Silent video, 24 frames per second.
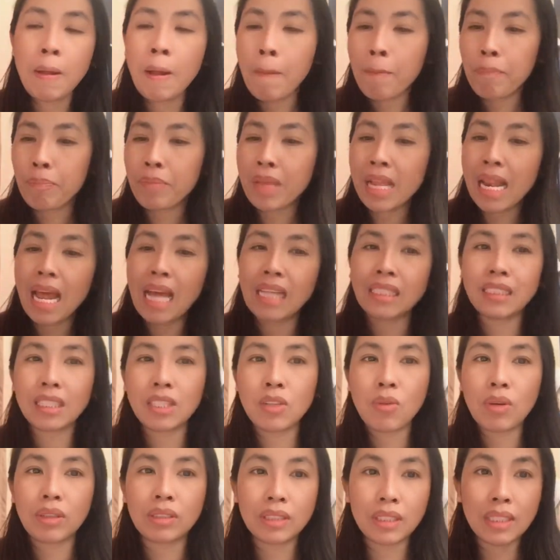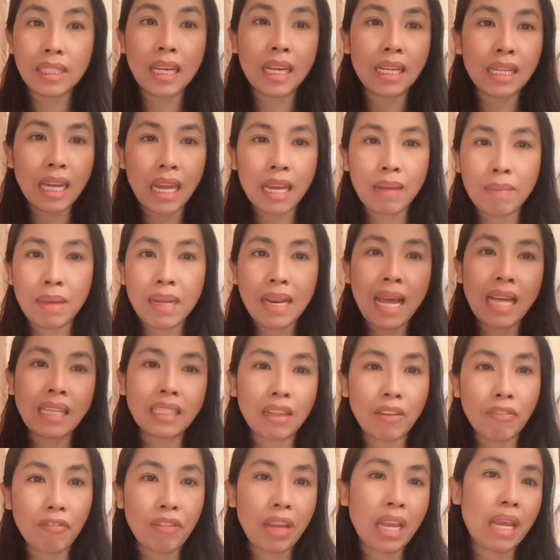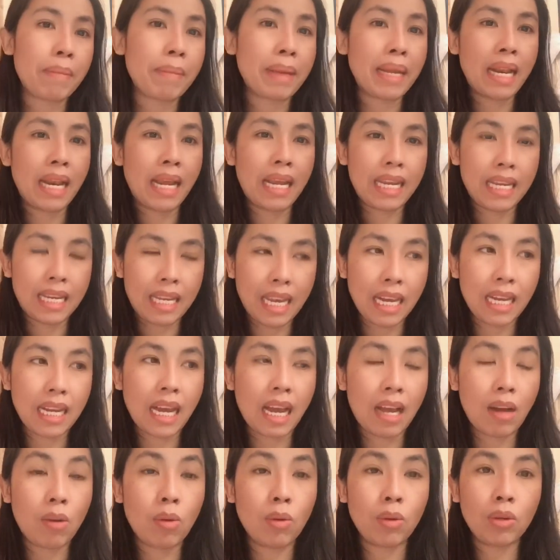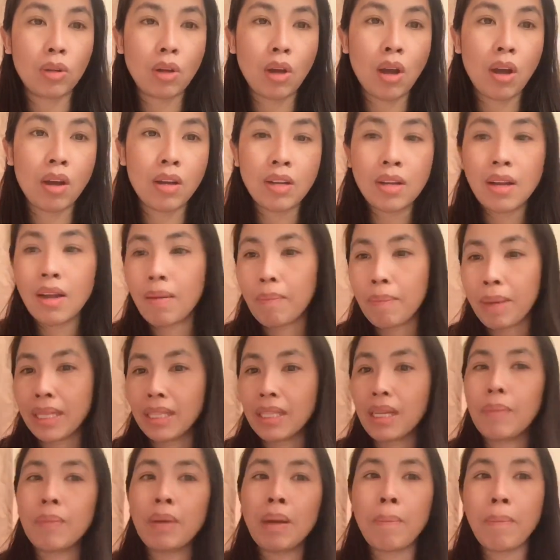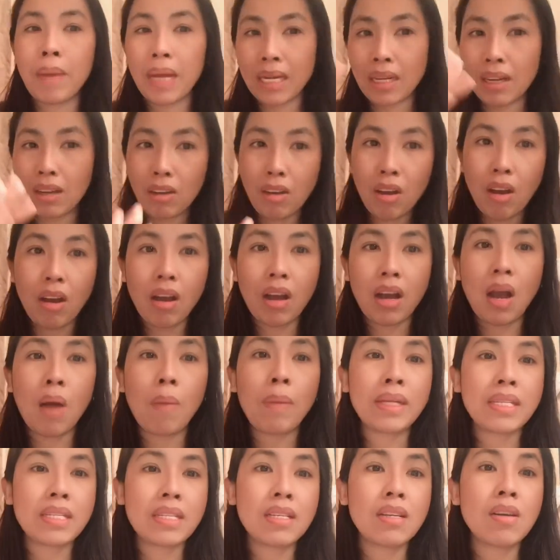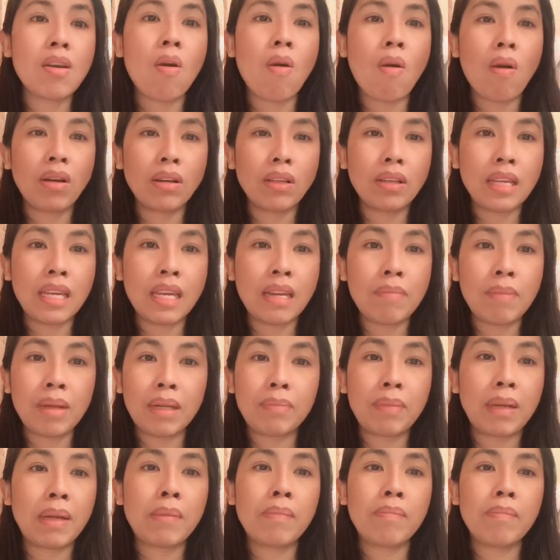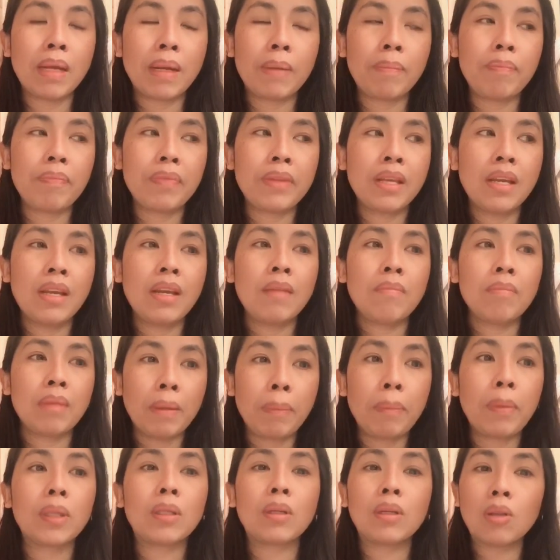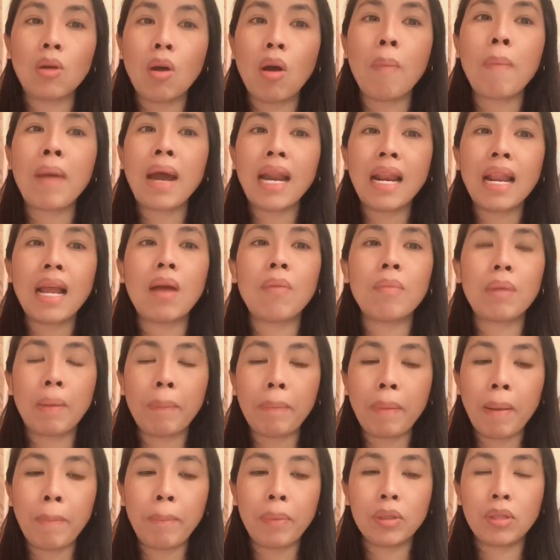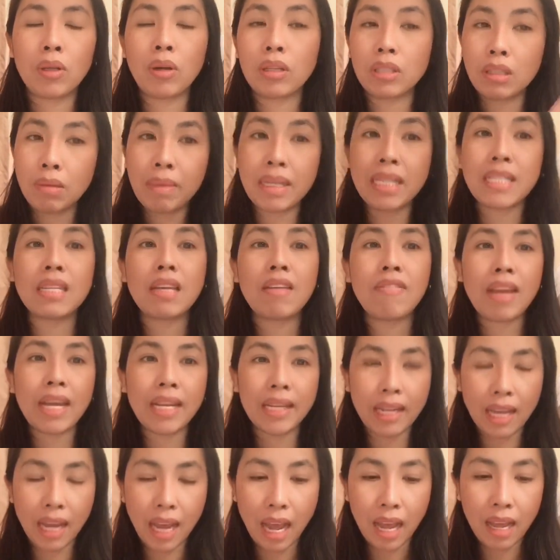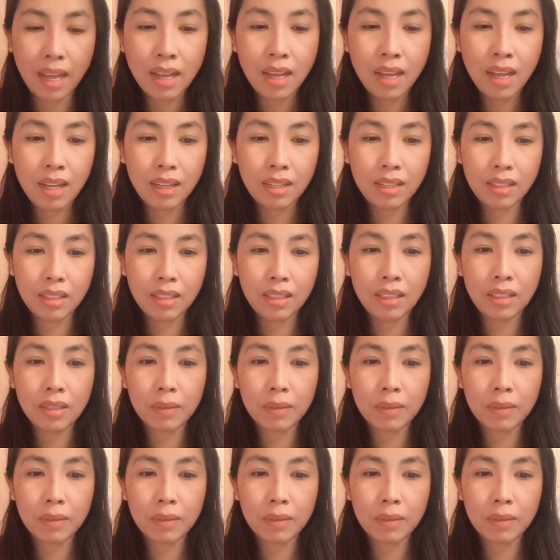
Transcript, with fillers: มีร้านสะดวกซื้อข้างในมีร้านกาแฟมีอะไรอย่างเงี้ยค่ะ คนก็ไปเติมน้ำมันแล้วก็เข้าไปซื้อของกินเหมือนเหมือนเหมือนเหมือนปตท บ้านเราเหมือนปั๊มปตทที่มีเซเว่นนะคะ คือ